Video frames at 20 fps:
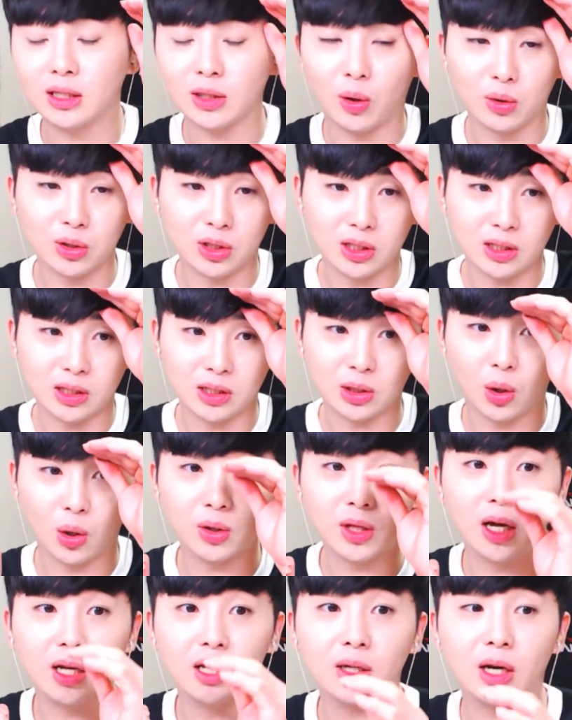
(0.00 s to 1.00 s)
거신
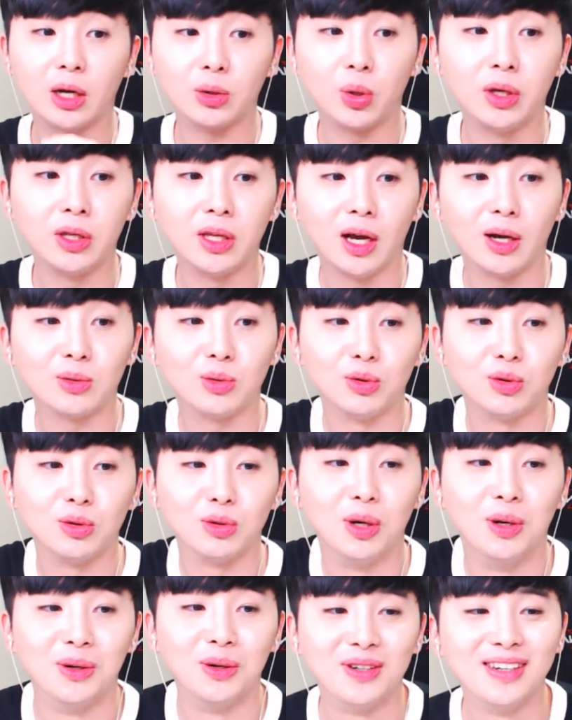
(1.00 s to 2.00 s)
전화가
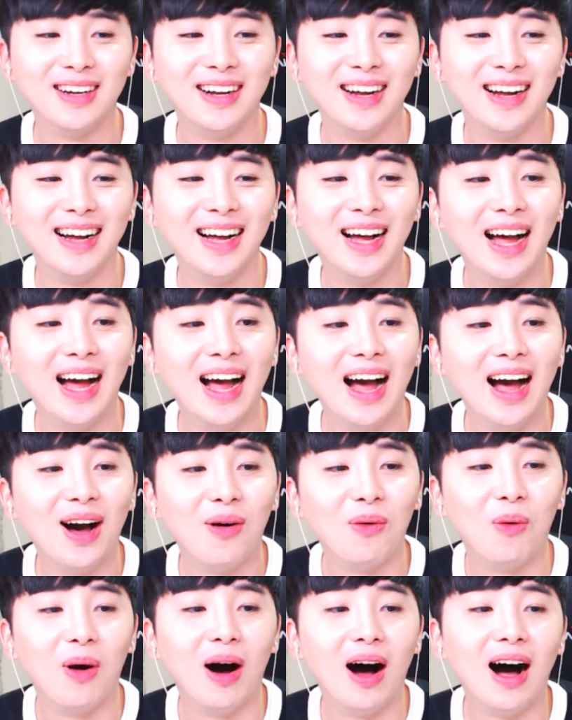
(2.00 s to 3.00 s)
되냐고.
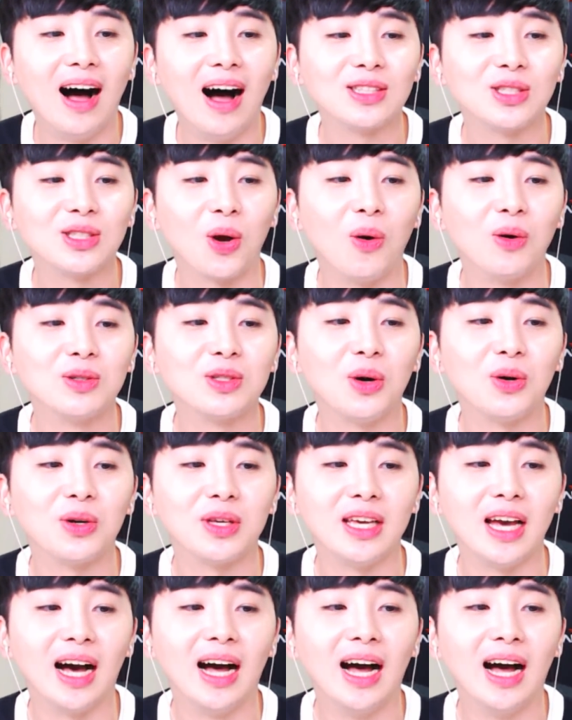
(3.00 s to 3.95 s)
와 정성이야.